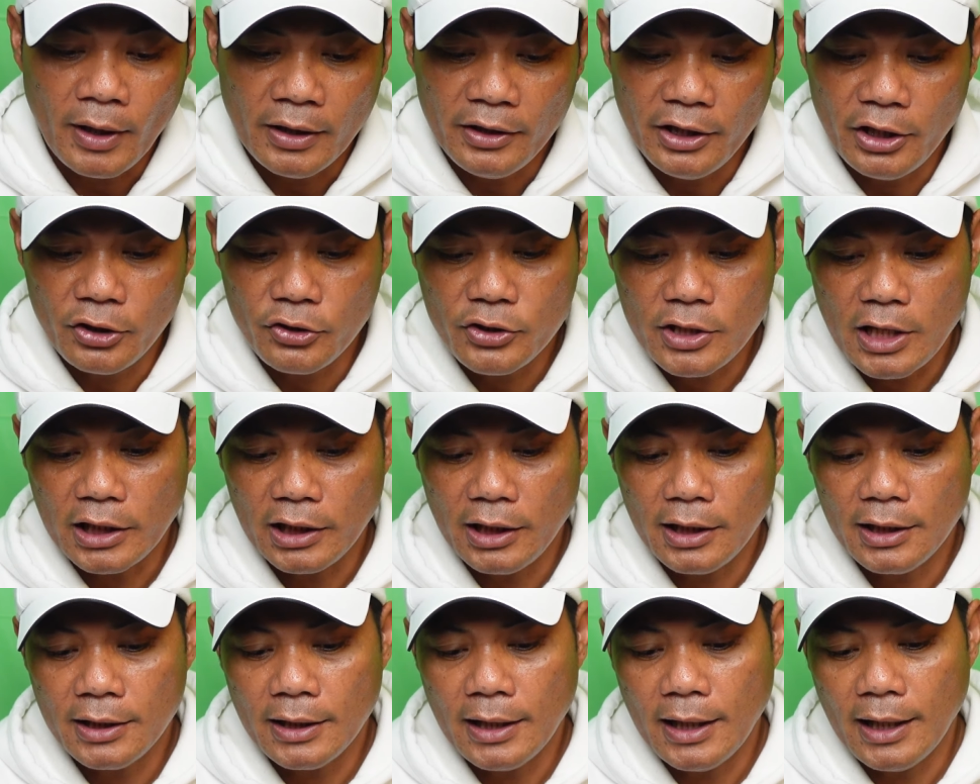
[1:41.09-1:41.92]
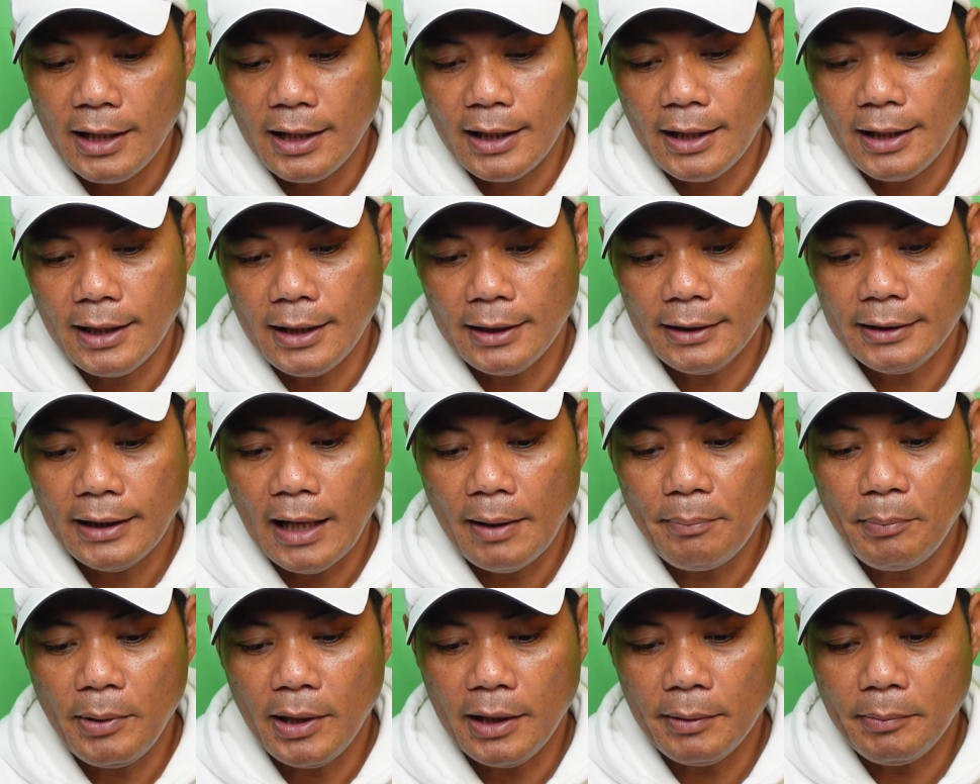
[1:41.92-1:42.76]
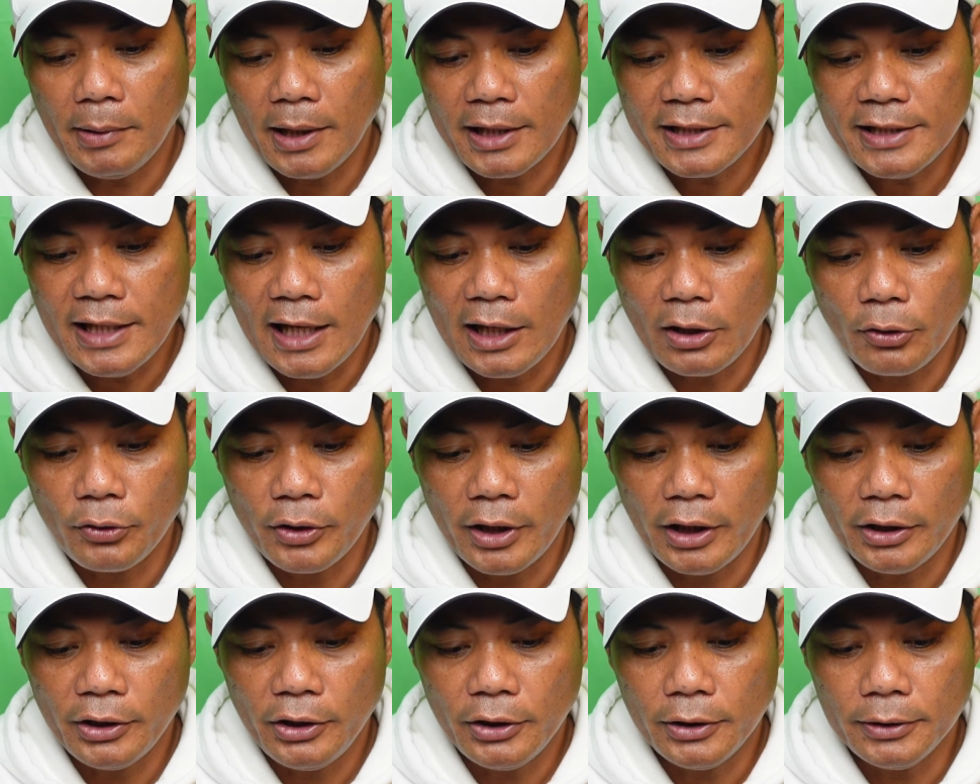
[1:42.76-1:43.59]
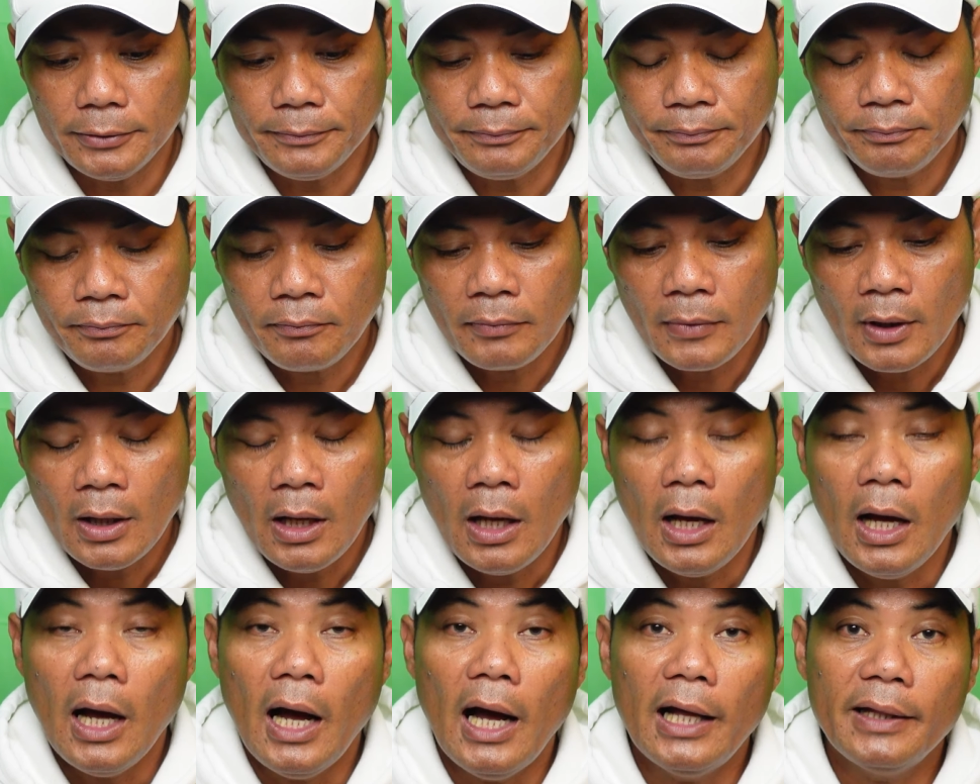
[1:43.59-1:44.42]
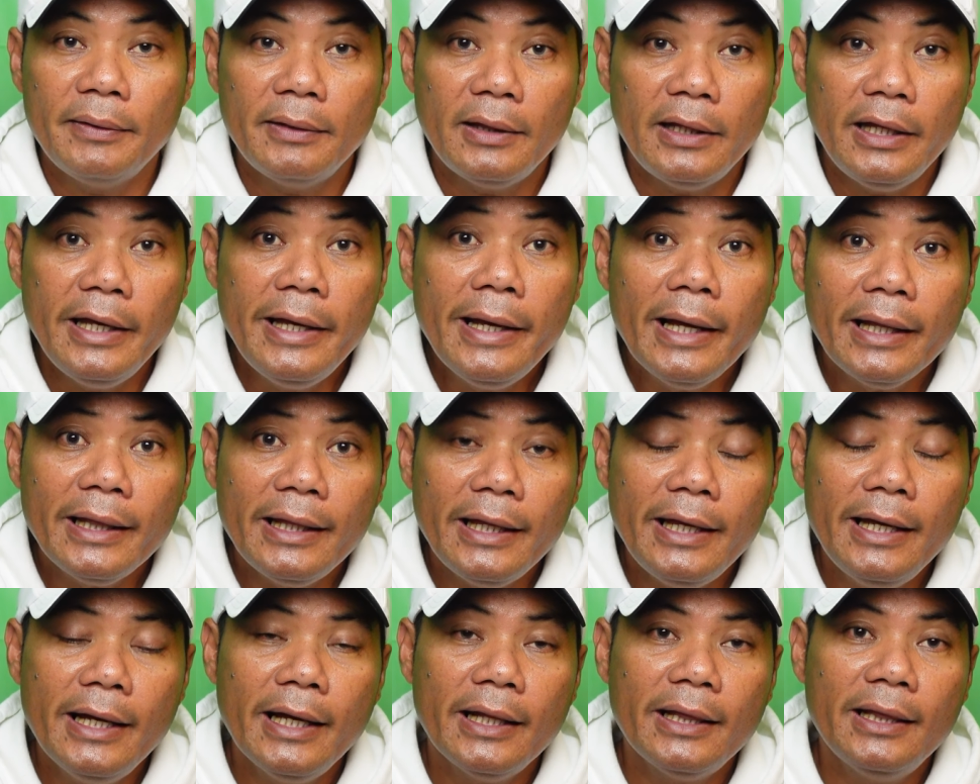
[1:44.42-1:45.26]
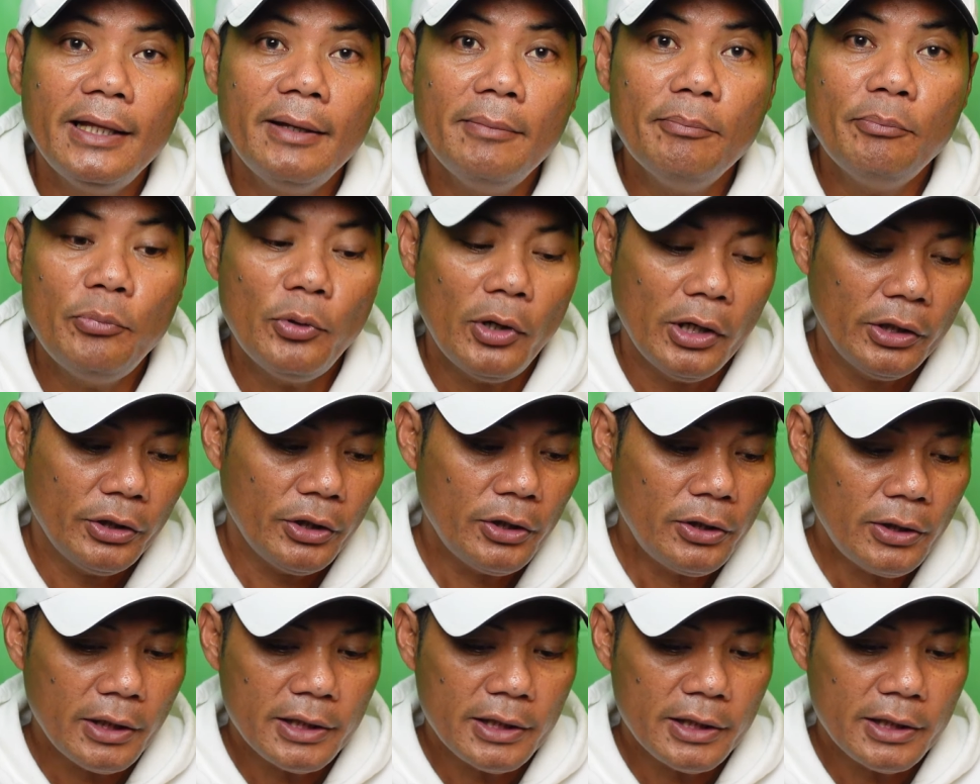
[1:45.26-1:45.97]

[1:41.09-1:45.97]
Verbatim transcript: Dito sa ating uh, topic para sa araw na ito. At ingat-ingat din po, ano?